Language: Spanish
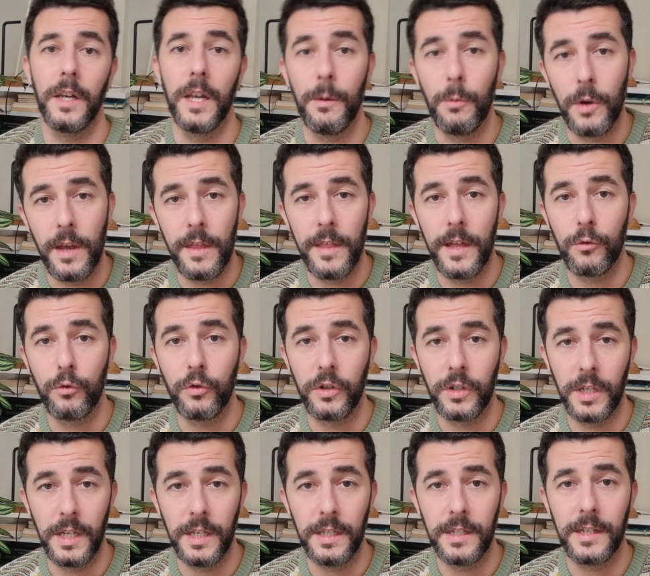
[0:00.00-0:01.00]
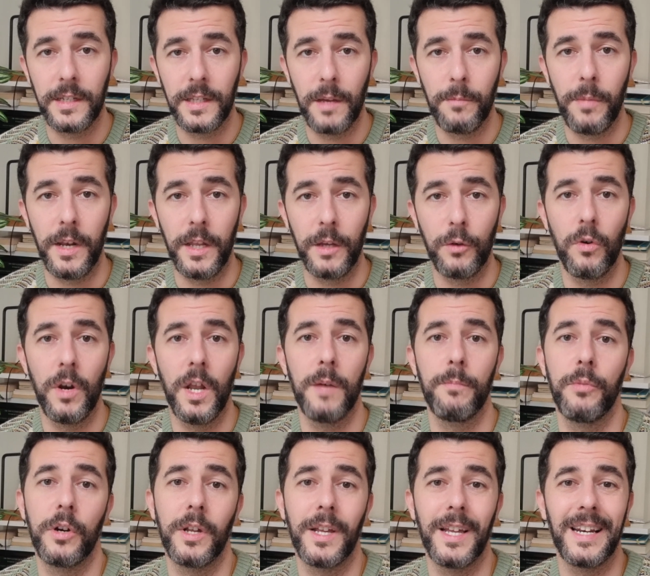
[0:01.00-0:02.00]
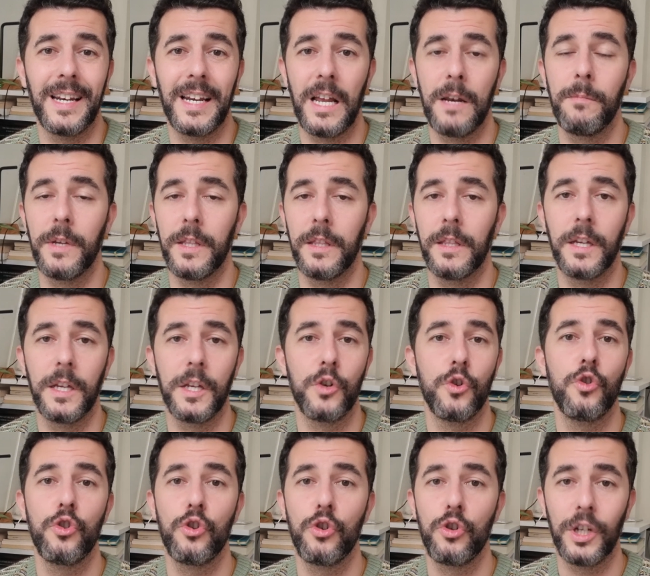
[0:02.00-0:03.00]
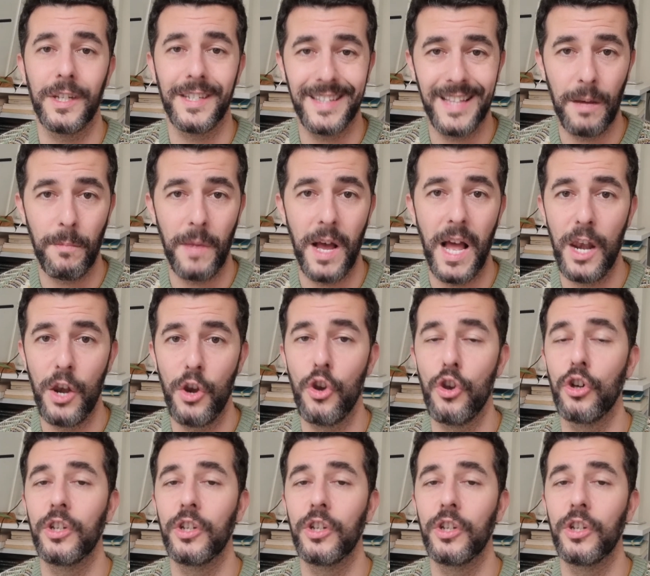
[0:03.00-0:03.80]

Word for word: Le voy a dar un 6 a esta película porque realmente no está mal,